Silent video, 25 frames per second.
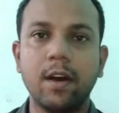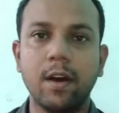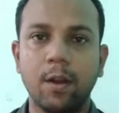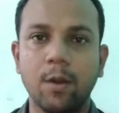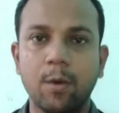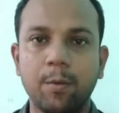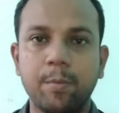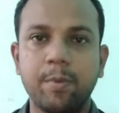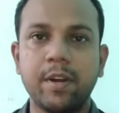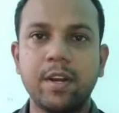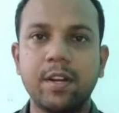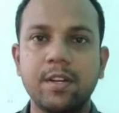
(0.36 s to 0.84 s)

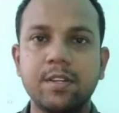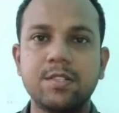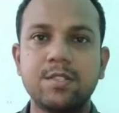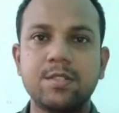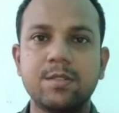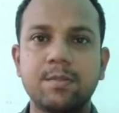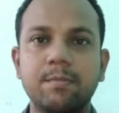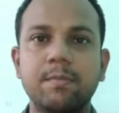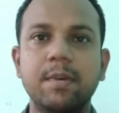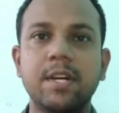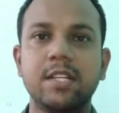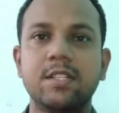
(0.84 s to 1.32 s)
हेलो फ्रेंड्स
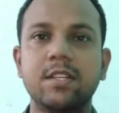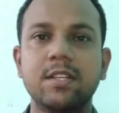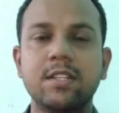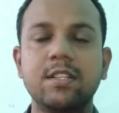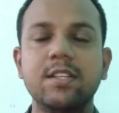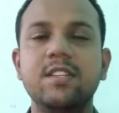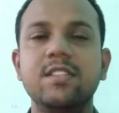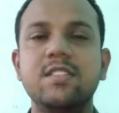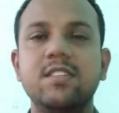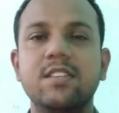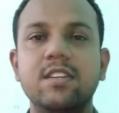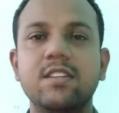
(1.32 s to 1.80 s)
मैं
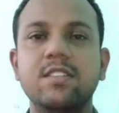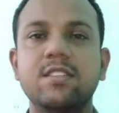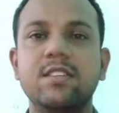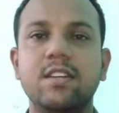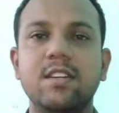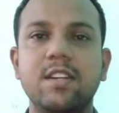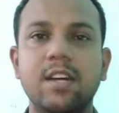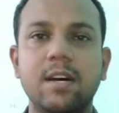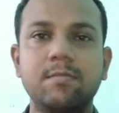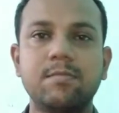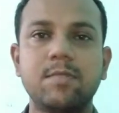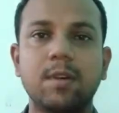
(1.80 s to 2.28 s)
सतीश
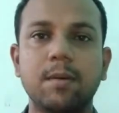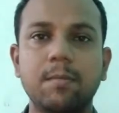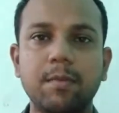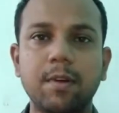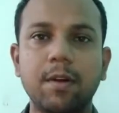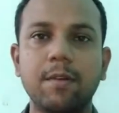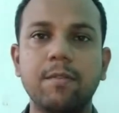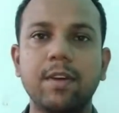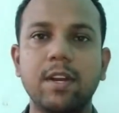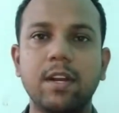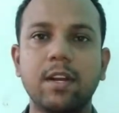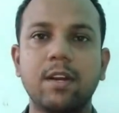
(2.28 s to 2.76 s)
रंजन आप
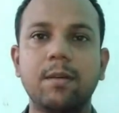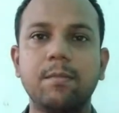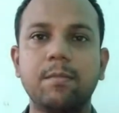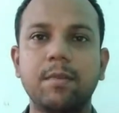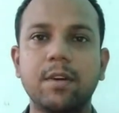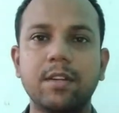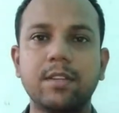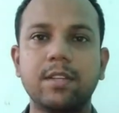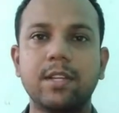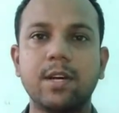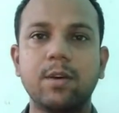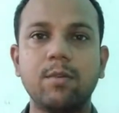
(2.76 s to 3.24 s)
सबका वेलकम
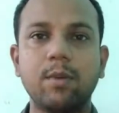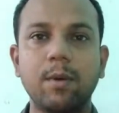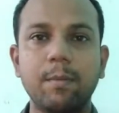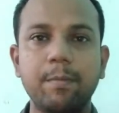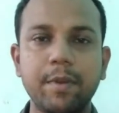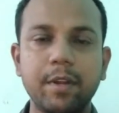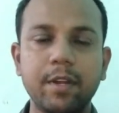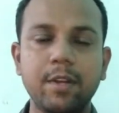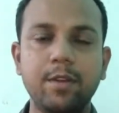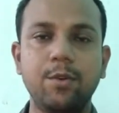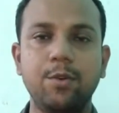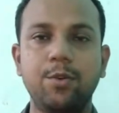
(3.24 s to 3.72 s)
करता हूं
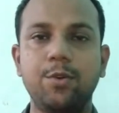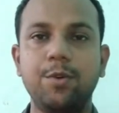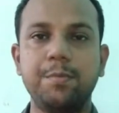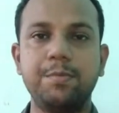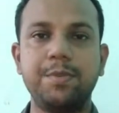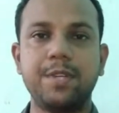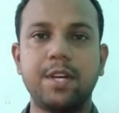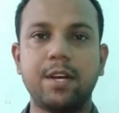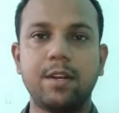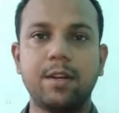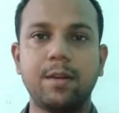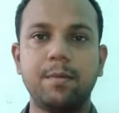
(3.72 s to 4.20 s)
अपने
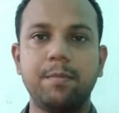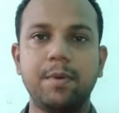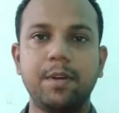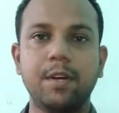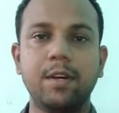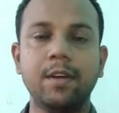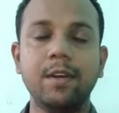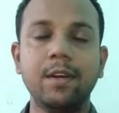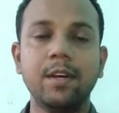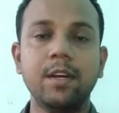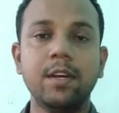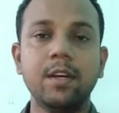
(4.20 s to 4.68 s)
यूट्यूब चैनल पे
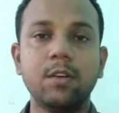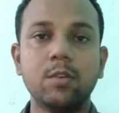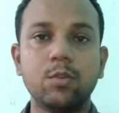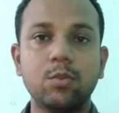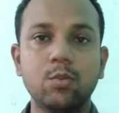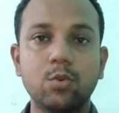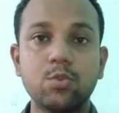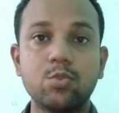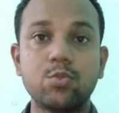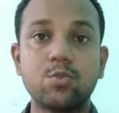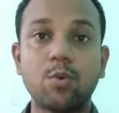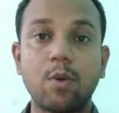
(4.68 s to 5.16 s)

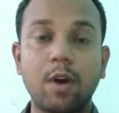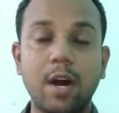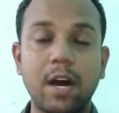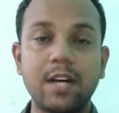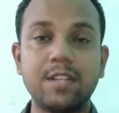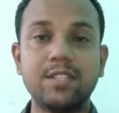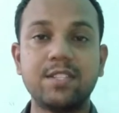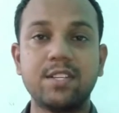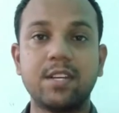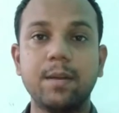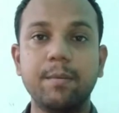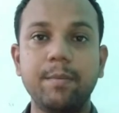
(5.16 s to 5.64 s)
दोस्तों
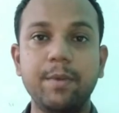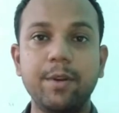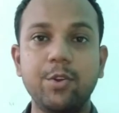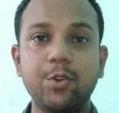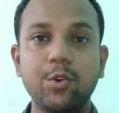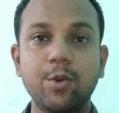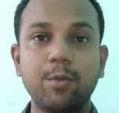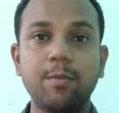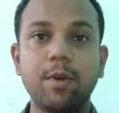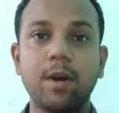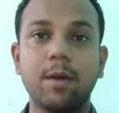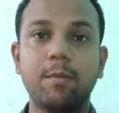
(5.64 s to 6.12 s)
आज के
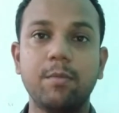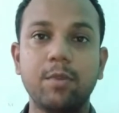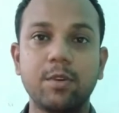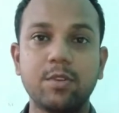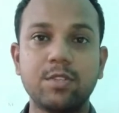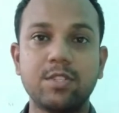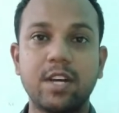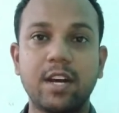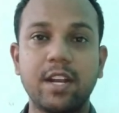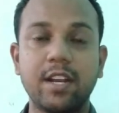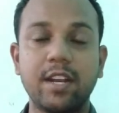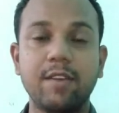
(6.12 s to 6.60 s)
वीडियो में हम
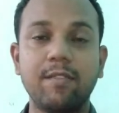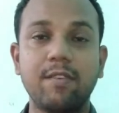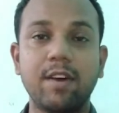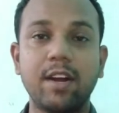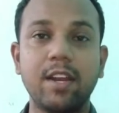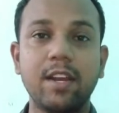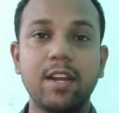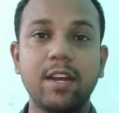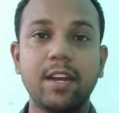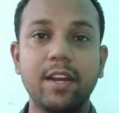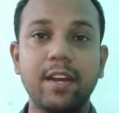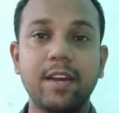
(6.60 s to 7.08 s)
लोग जानने
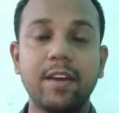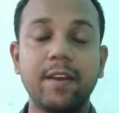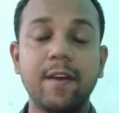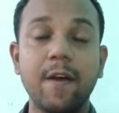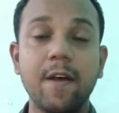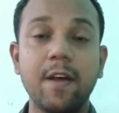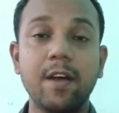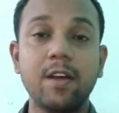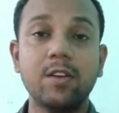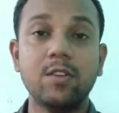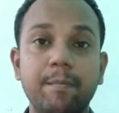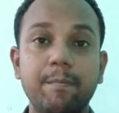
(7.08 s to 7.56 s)
वाले हैं
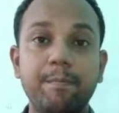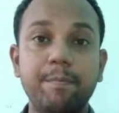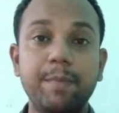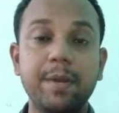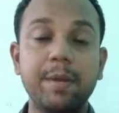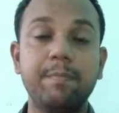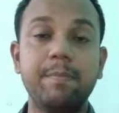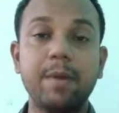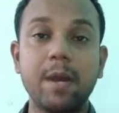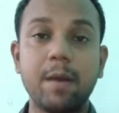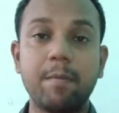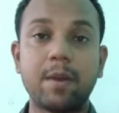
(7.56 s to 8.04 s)

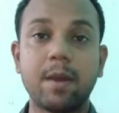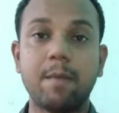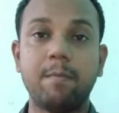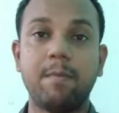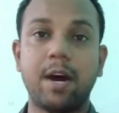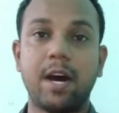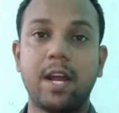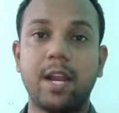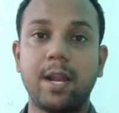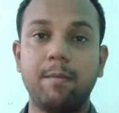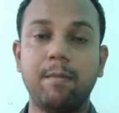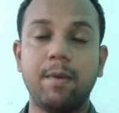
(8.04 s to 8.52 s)
पीपेप के
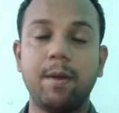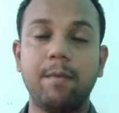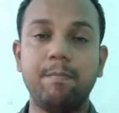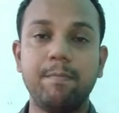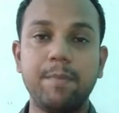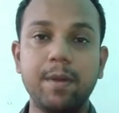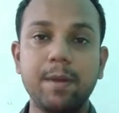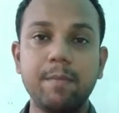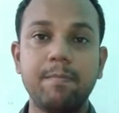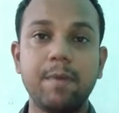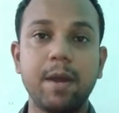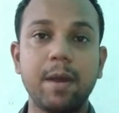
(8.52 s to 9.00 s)
बारे में
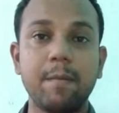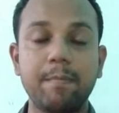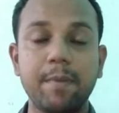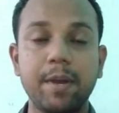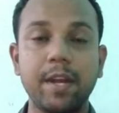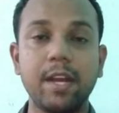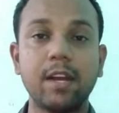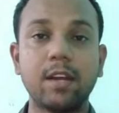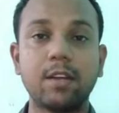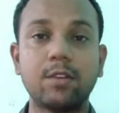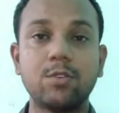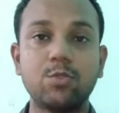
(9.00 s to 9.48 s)
पीपैप
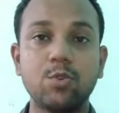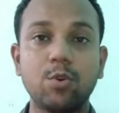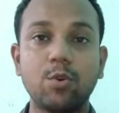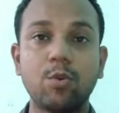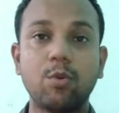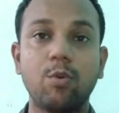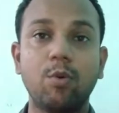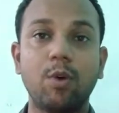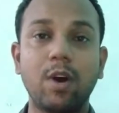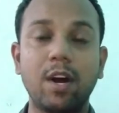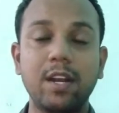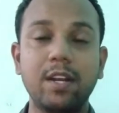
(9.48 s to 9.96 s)
एक जो
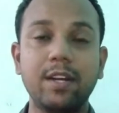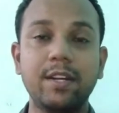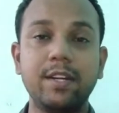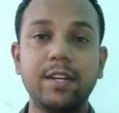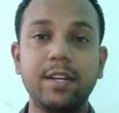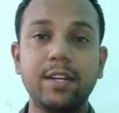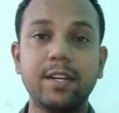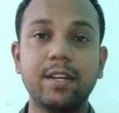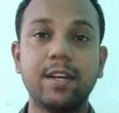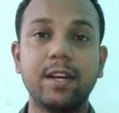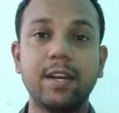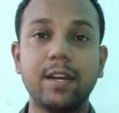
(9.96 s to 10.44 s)

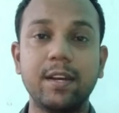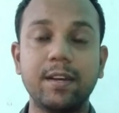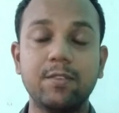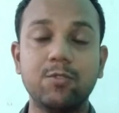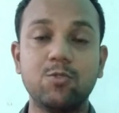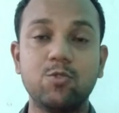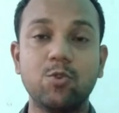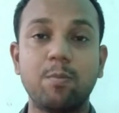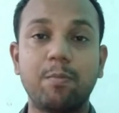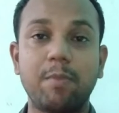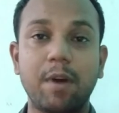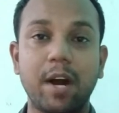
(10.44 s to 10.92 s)
क्वालिटी के
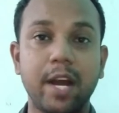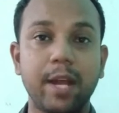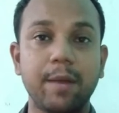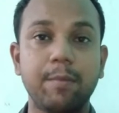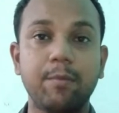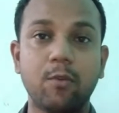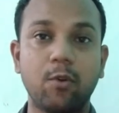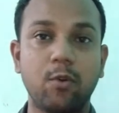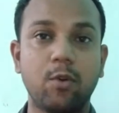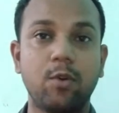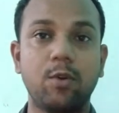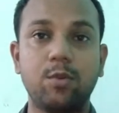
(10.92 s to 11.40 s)
जो
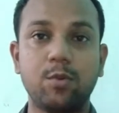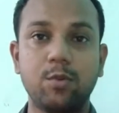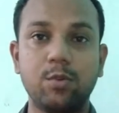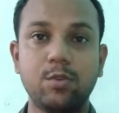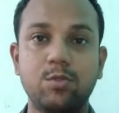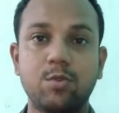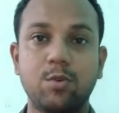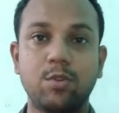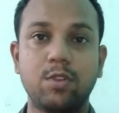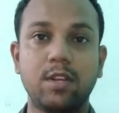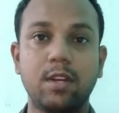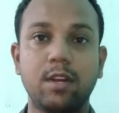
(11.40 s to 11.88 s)
फाइव फोर
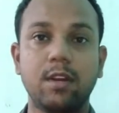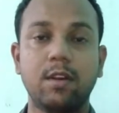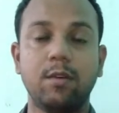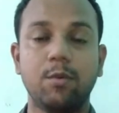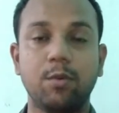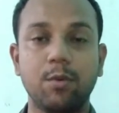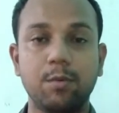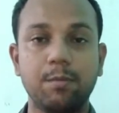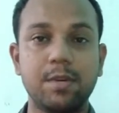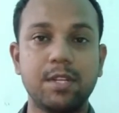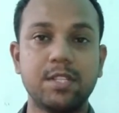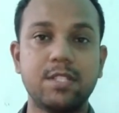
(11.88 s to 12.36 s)
टूल्स होते
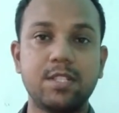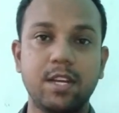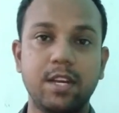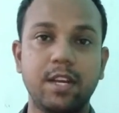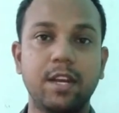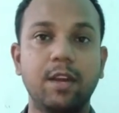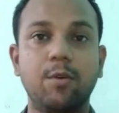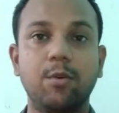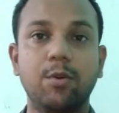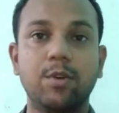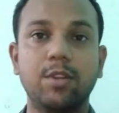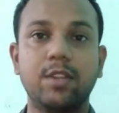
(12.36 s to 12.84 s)
हैं उनमें से
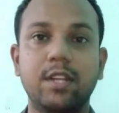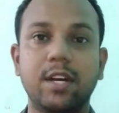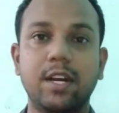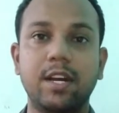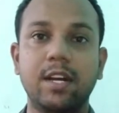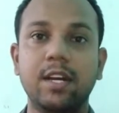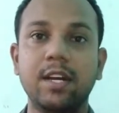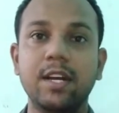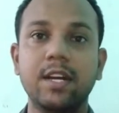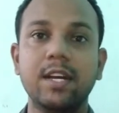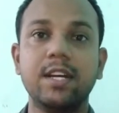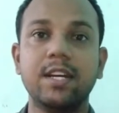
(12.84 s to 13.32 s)
एक होता
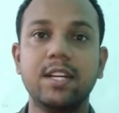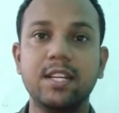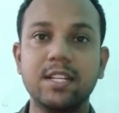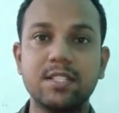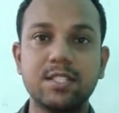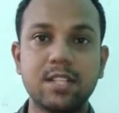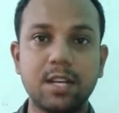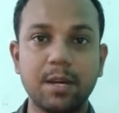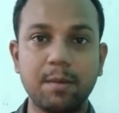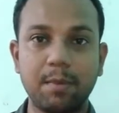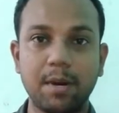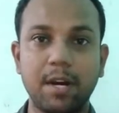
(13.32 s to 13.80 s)
है
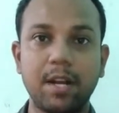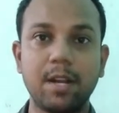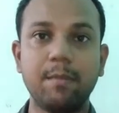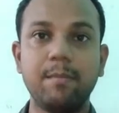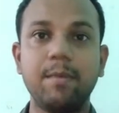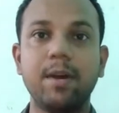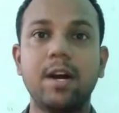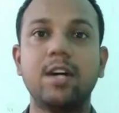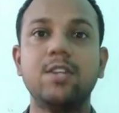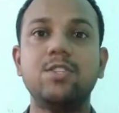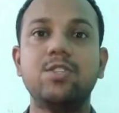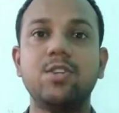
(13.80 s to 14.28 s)
इसके बारे
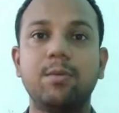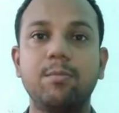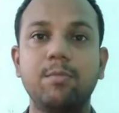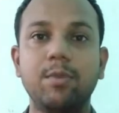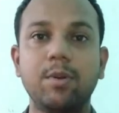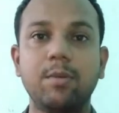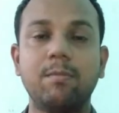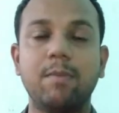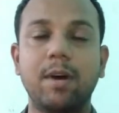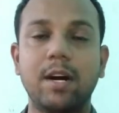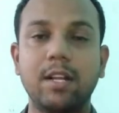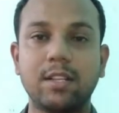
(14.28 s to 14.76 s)
में आज हम
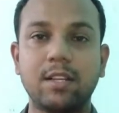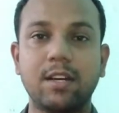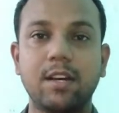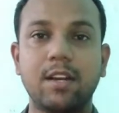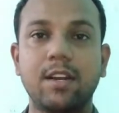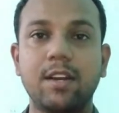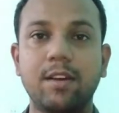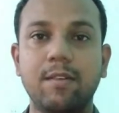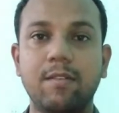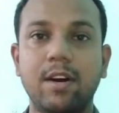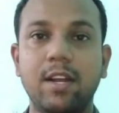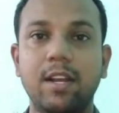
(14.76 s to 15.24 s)
लोग बात
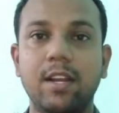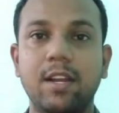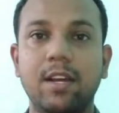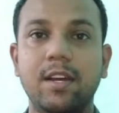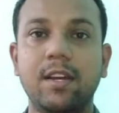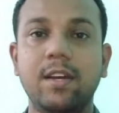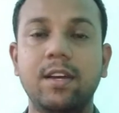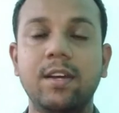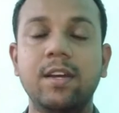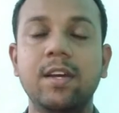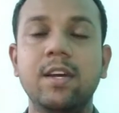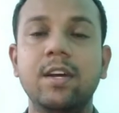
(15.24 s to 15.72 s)
करने वाले
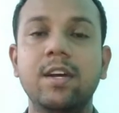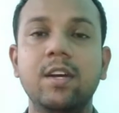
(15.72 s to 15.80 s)
हैं